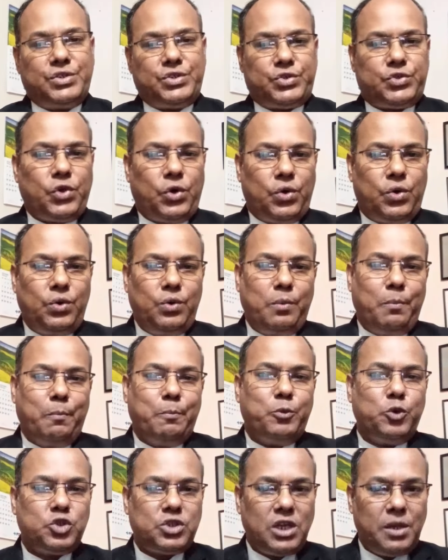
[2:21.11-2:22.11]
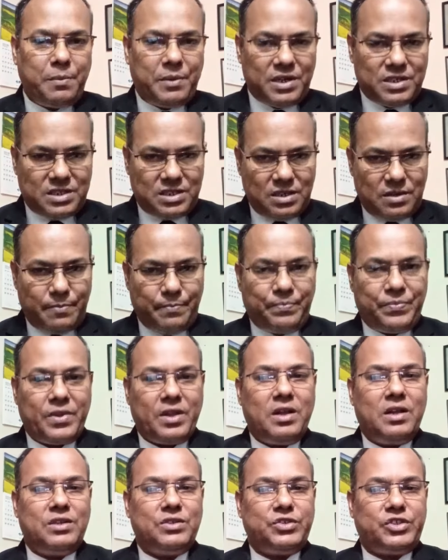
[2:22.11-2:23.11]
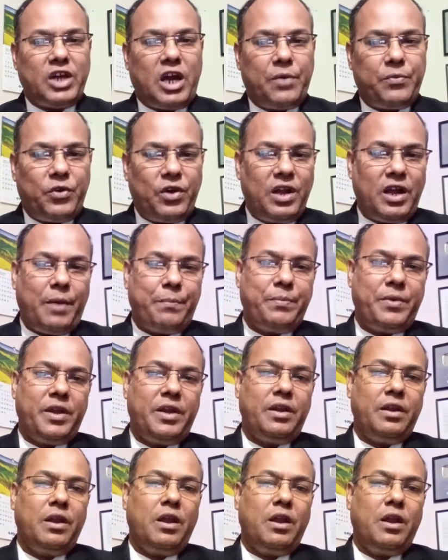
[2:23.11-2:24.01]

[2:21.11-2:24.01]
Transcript: সো বুঝতেই পারছেন যার ফলে আপনি